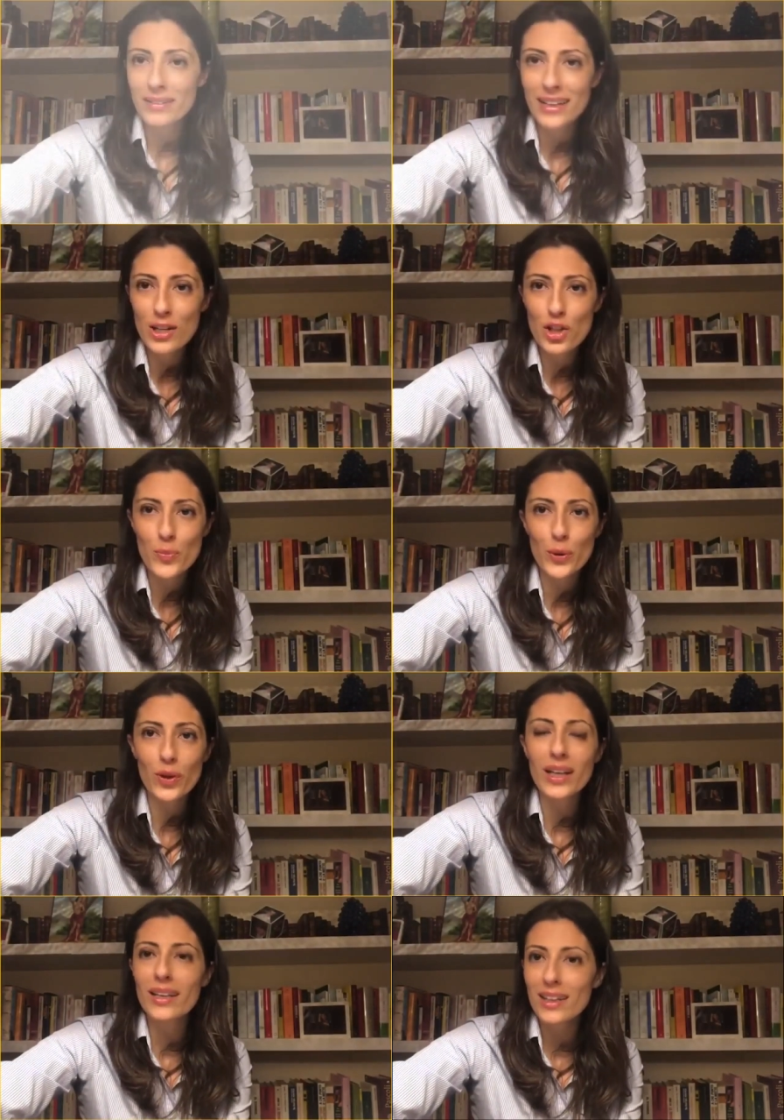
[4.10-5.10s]
partecipo
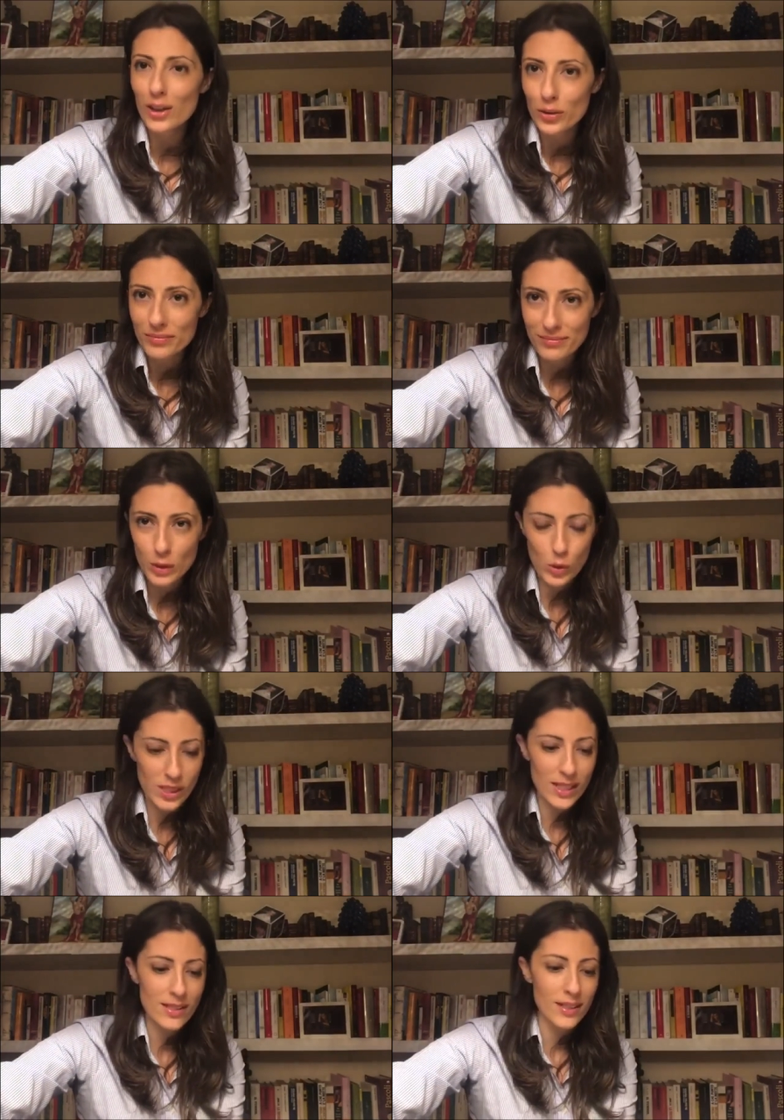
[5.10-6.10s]
anch'io,
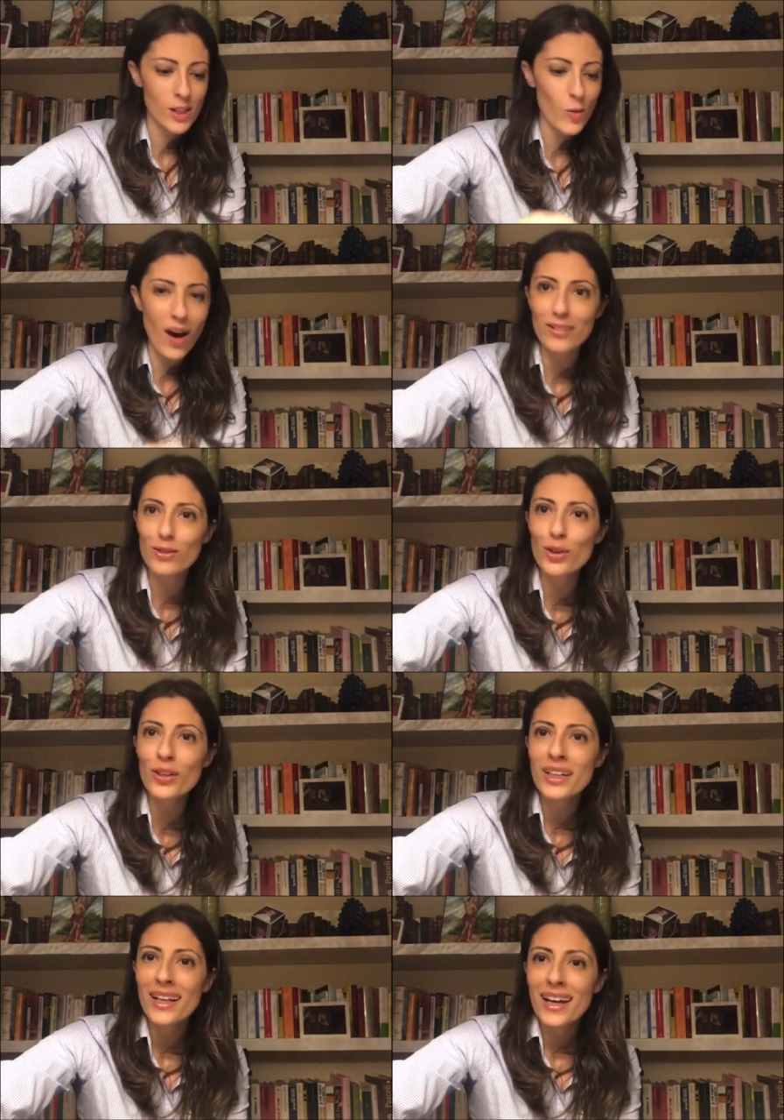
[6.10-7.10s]
Costanza di
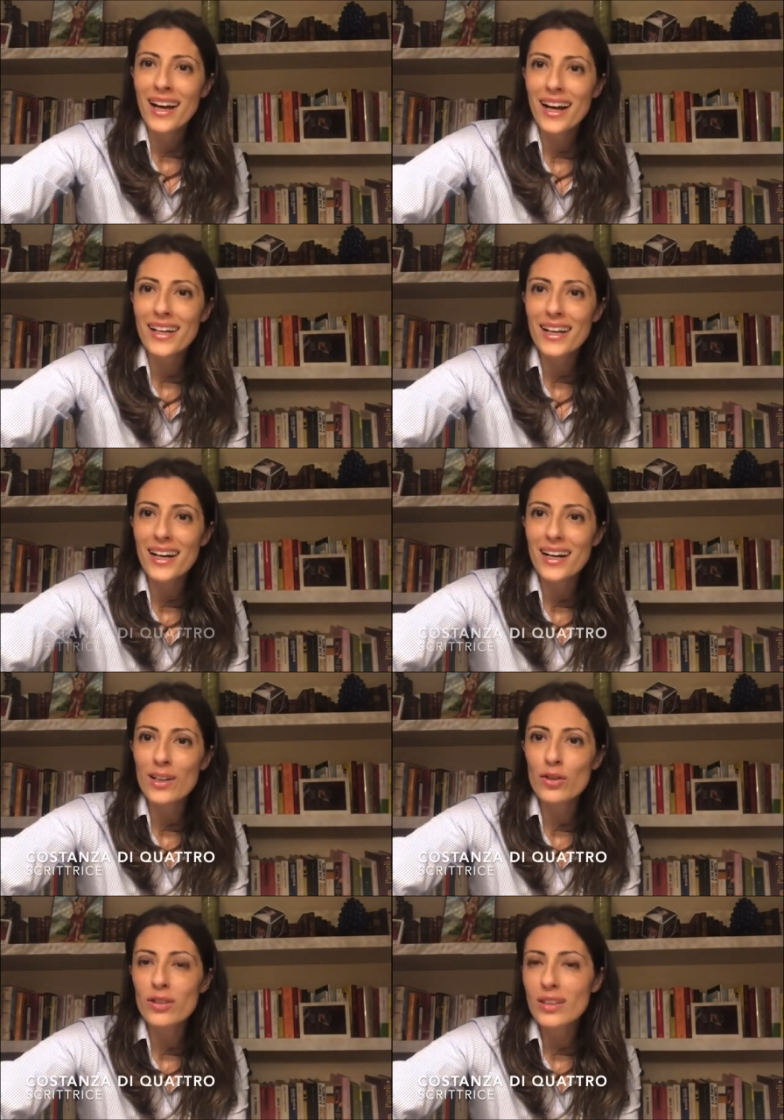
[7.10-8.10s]
Quattro,
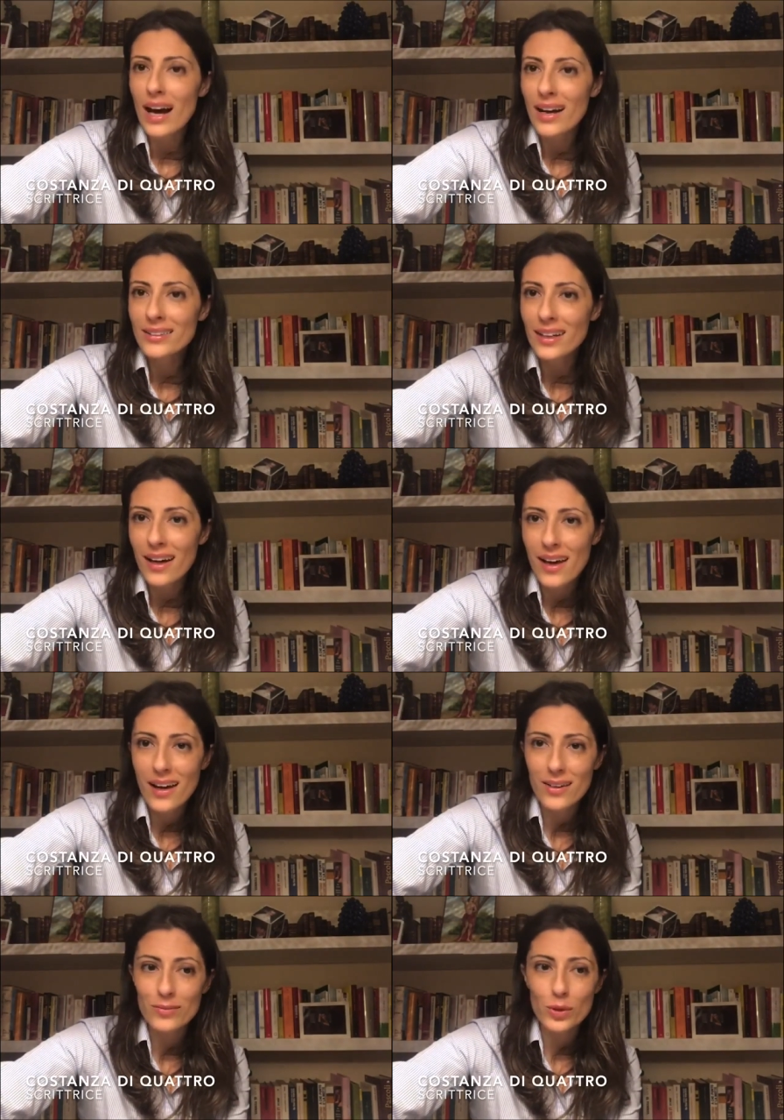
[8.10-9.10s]
alla cordata che
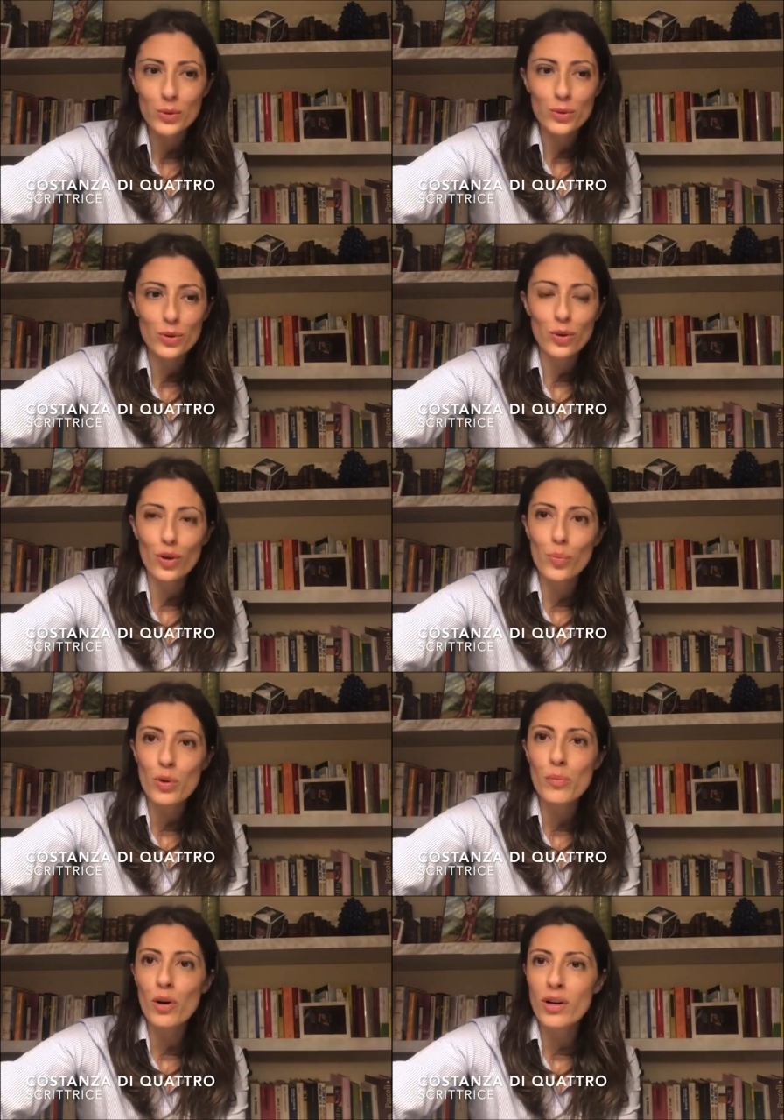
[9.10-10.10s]
ha voluto
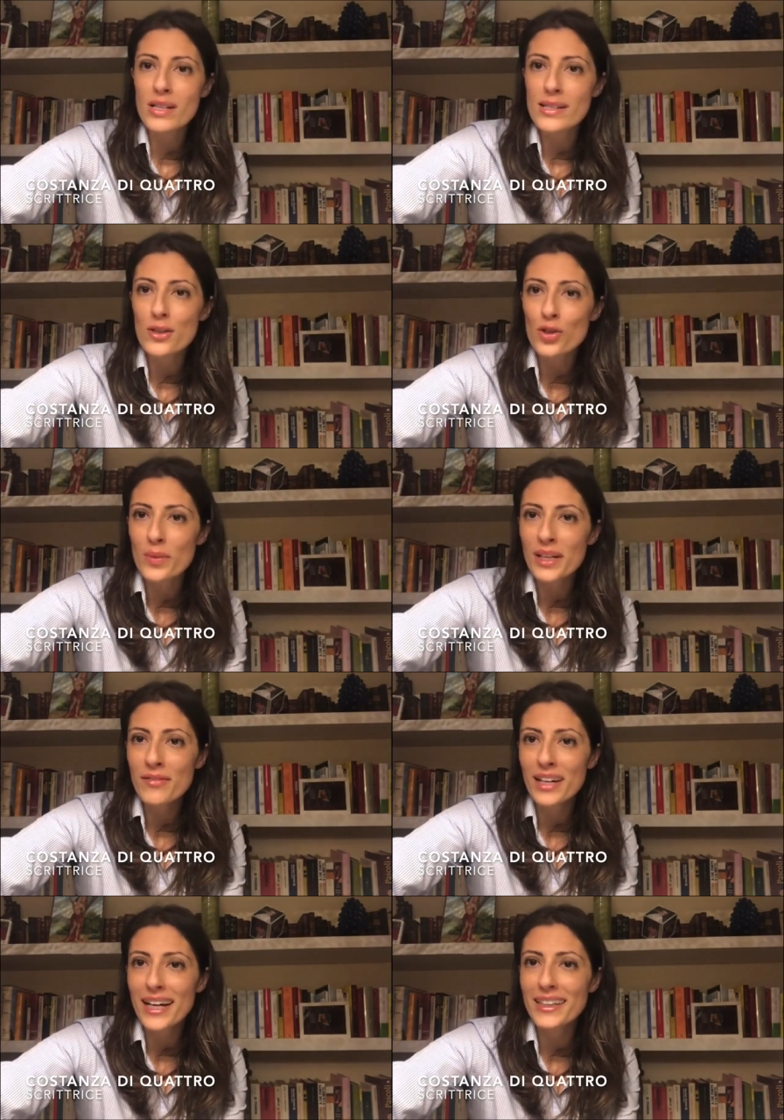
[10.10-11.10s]
proporre Sergio
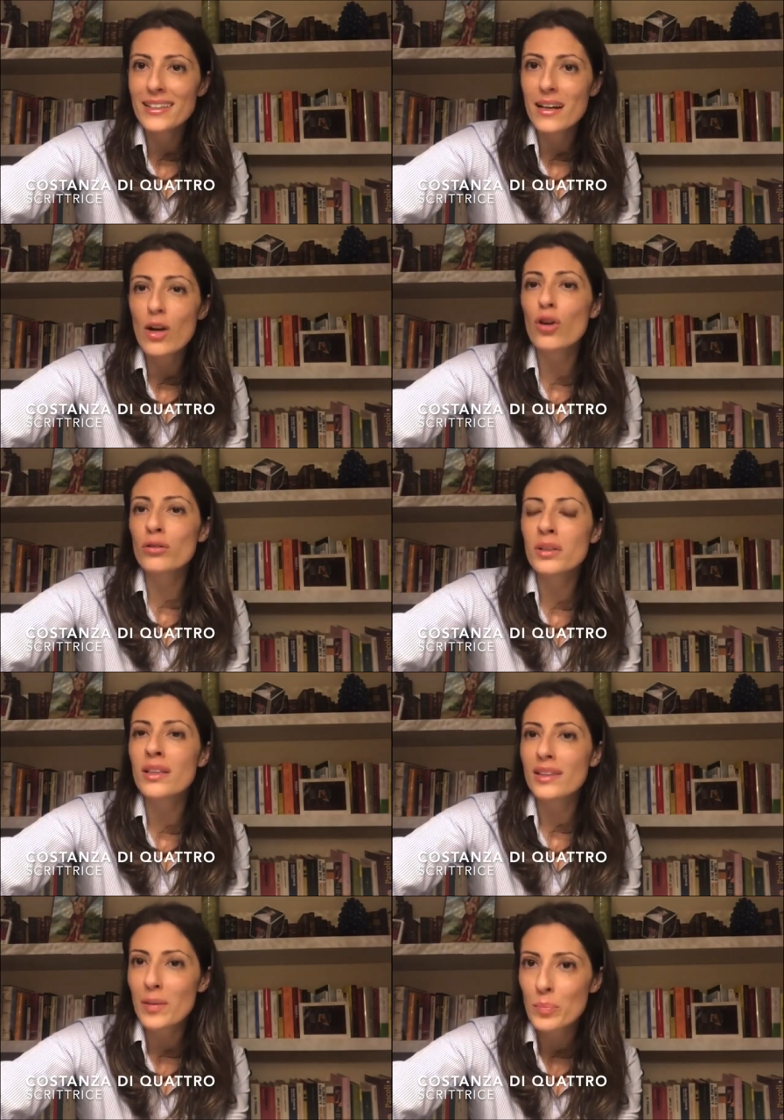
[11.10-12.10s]
Manifredi, Racconti
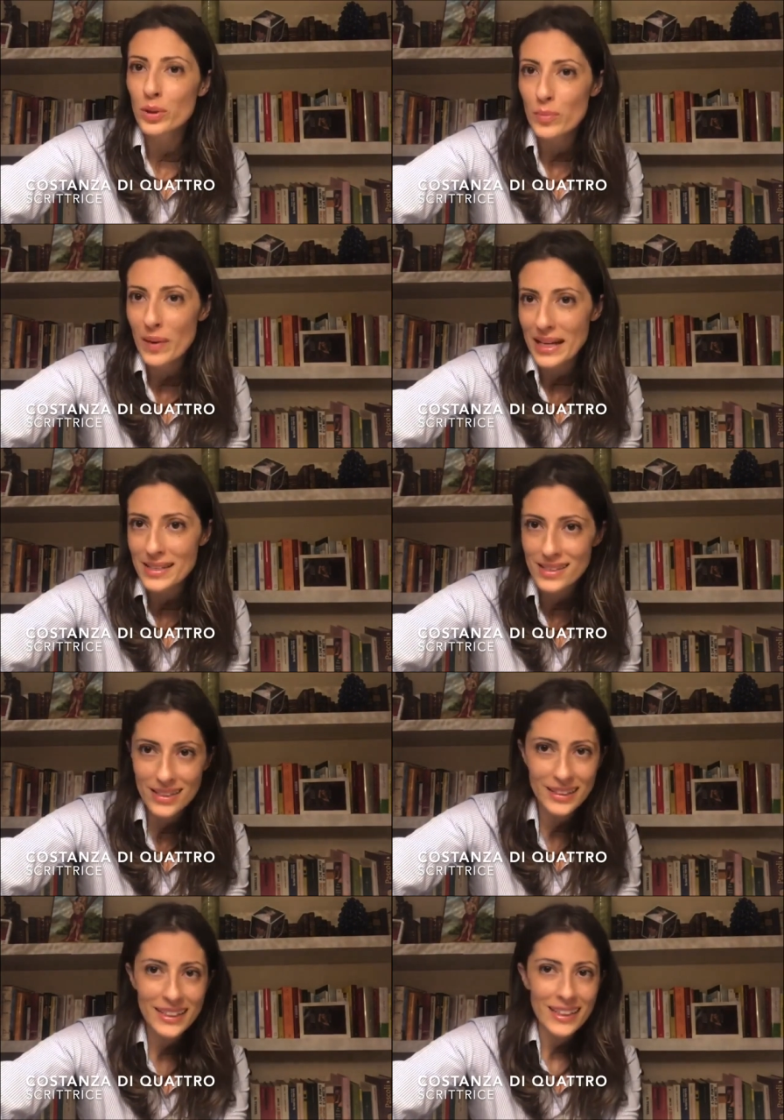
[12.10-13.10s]
in tempo di
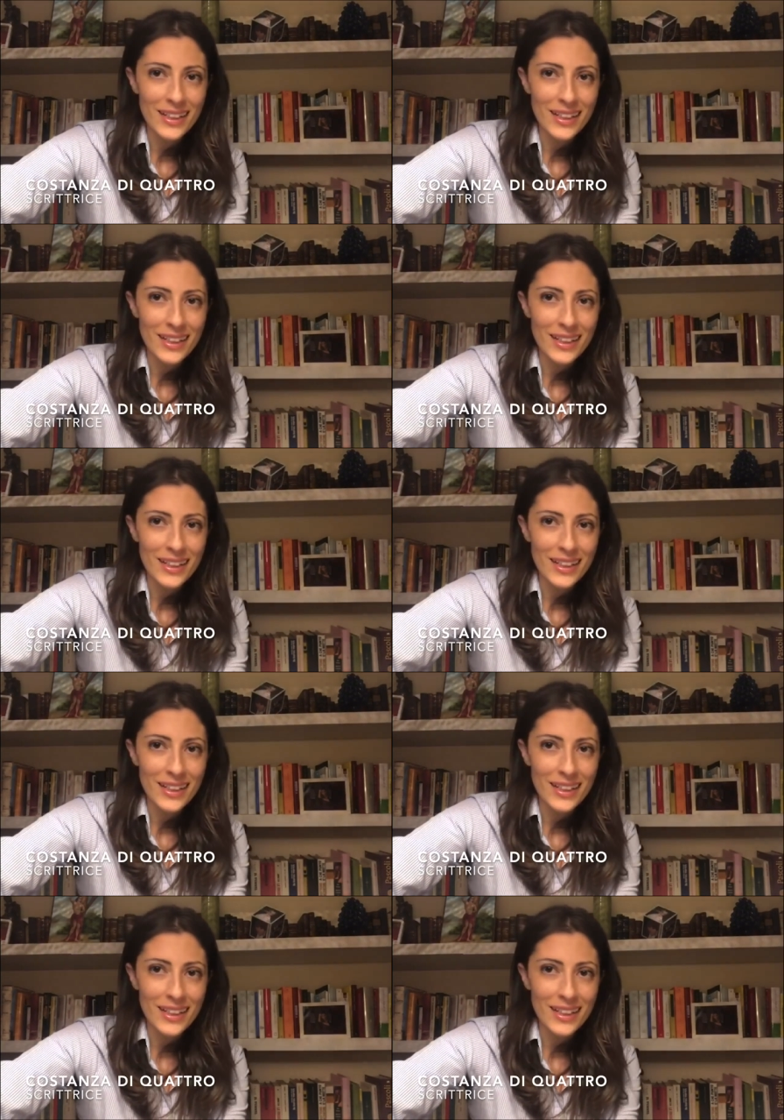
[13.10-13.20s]
peste,